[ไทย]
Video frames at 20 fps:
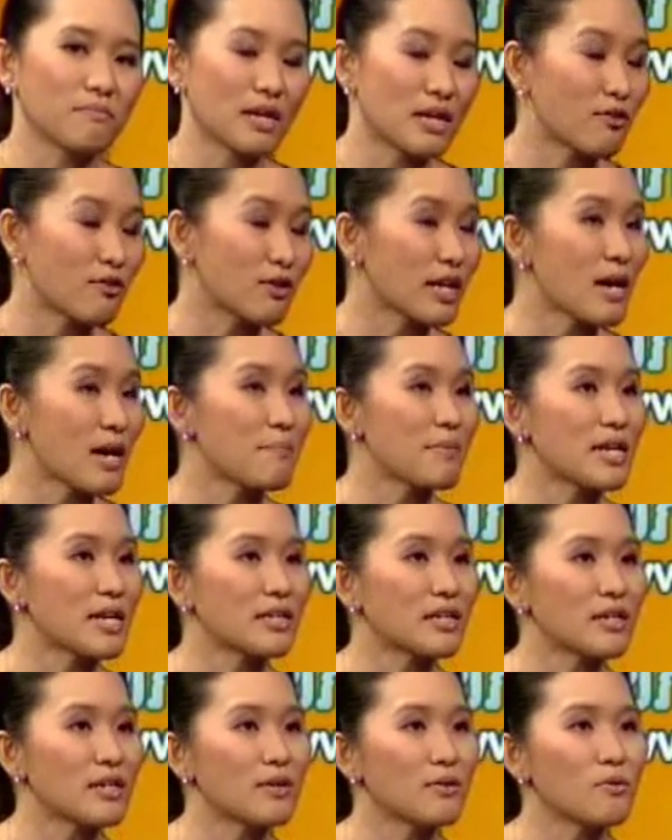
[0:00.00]
บางคนแค่เปลี่
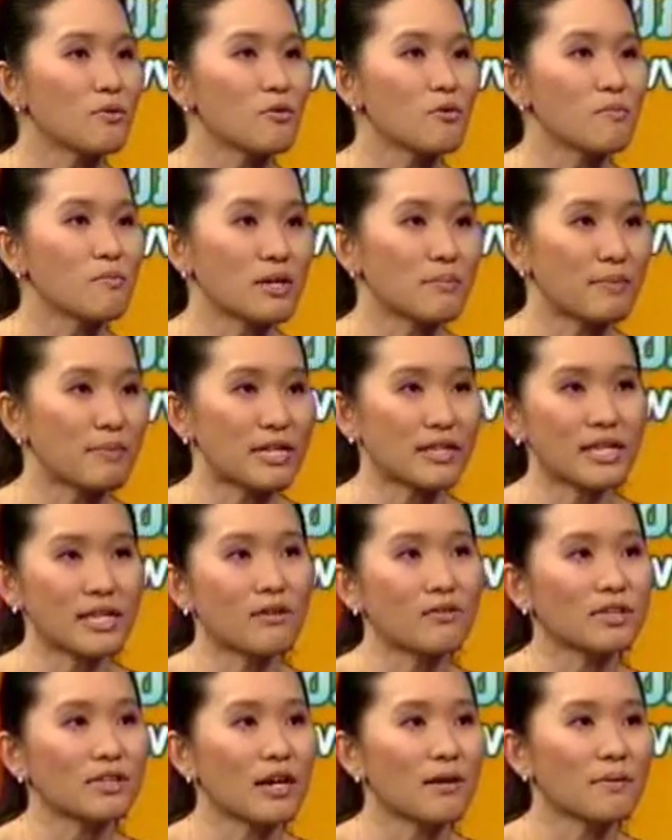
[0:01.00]
ยนที่อยู่เหมือนไป
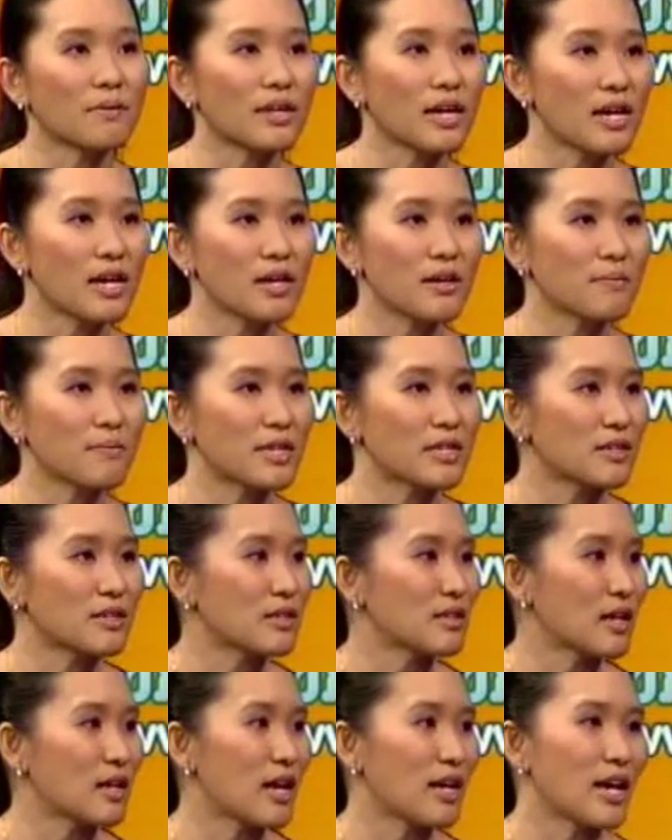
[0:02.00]
เที่ยวต่างประเทศไป
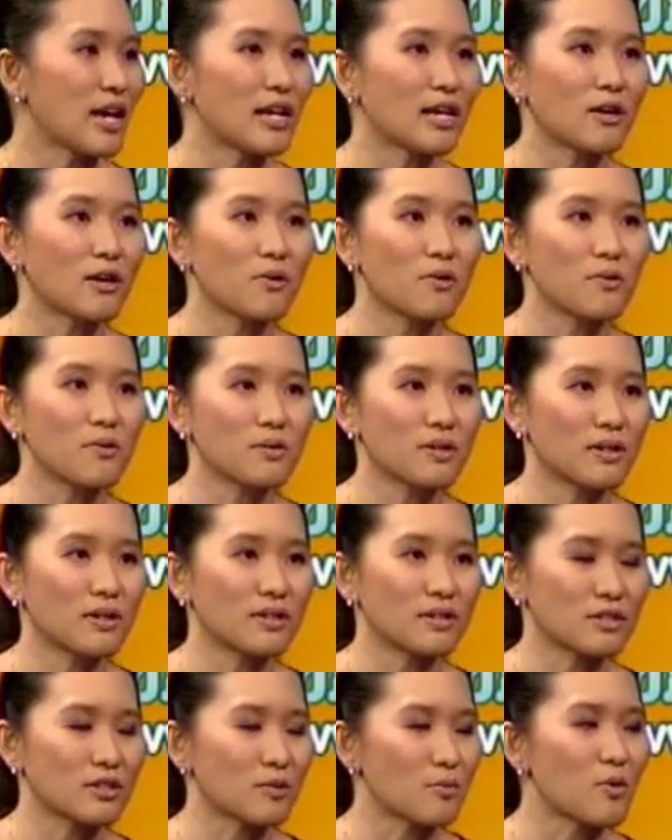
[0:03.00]
อะไรแล้ว
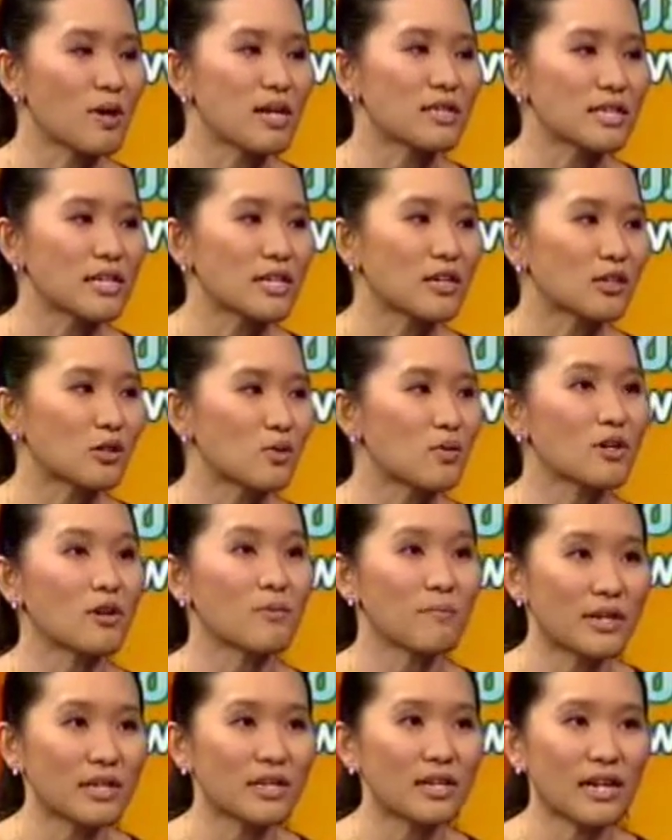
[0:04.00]
สมมติว่าสิ่งกระตุ้น
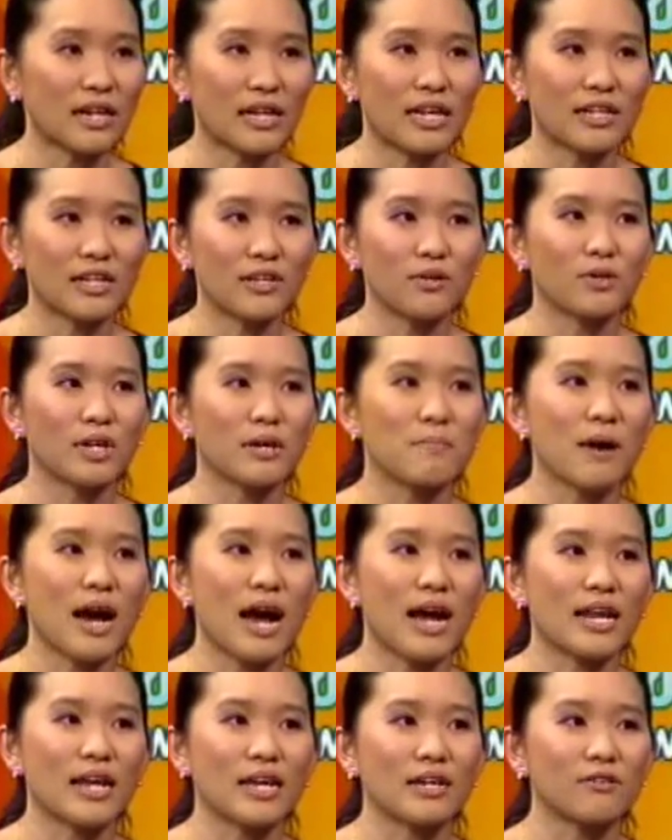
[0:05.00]
เขาเป็นอะไรที่อยู่ใน
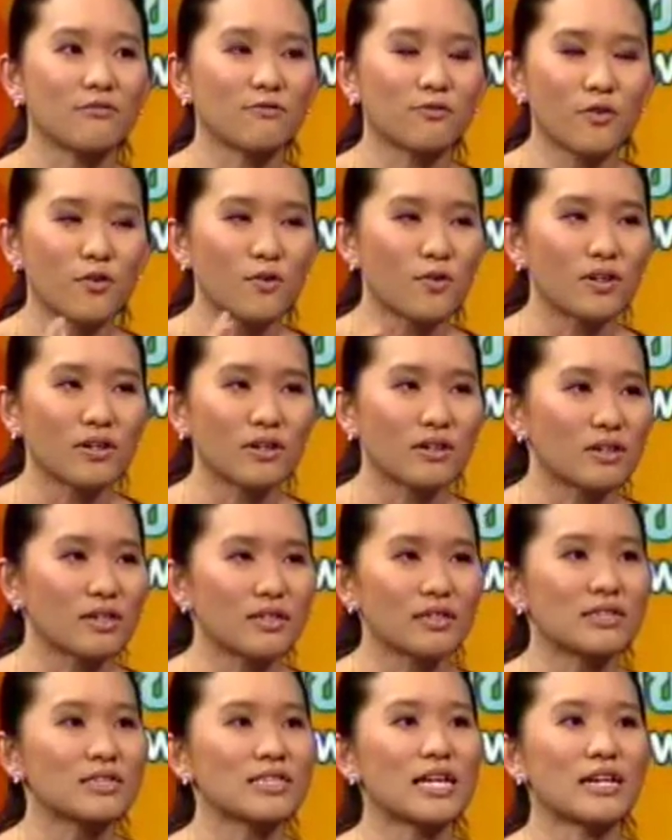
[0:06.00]
บ้านเองฝุ่น
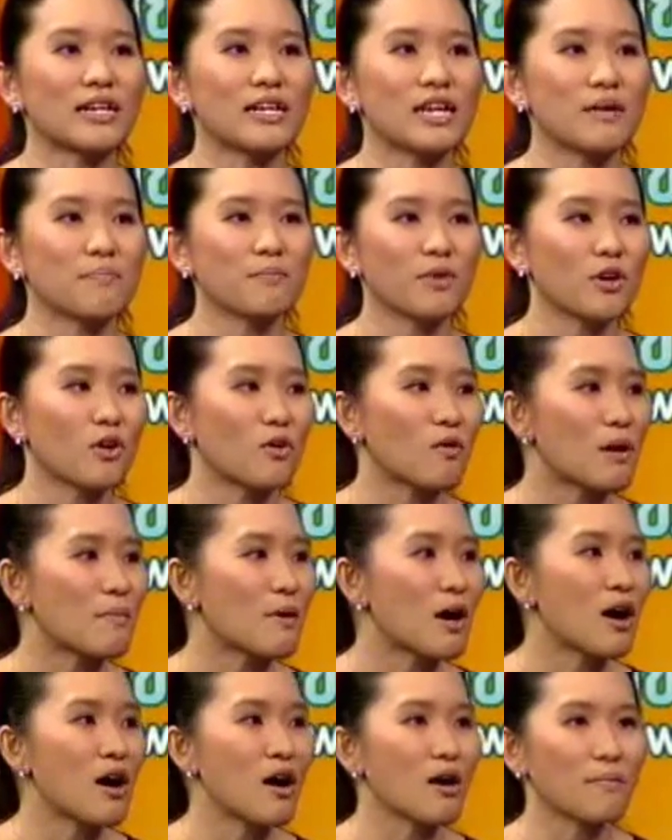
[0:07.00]
หรือสัตว์เลี้ยง ปรากฏ
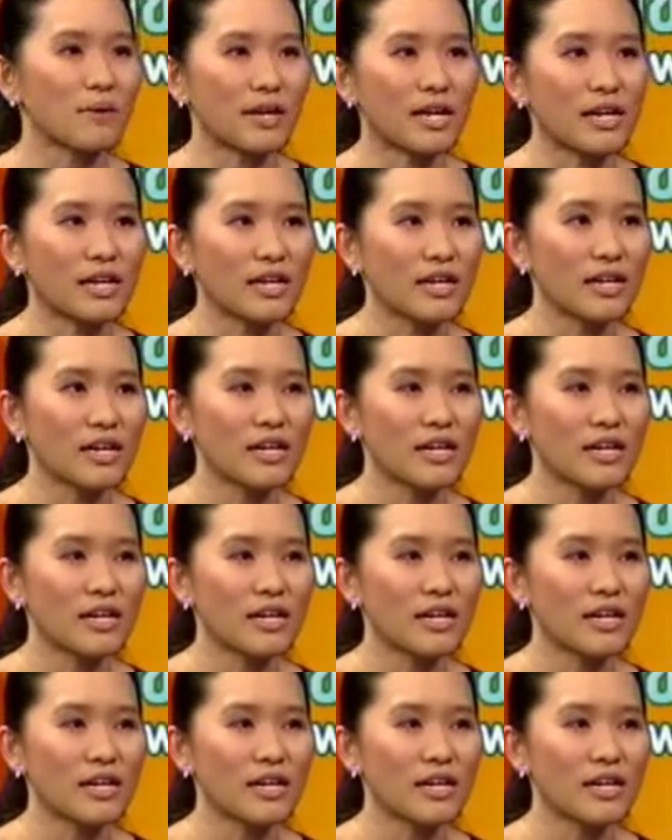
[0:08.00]
ว่าพอออกไป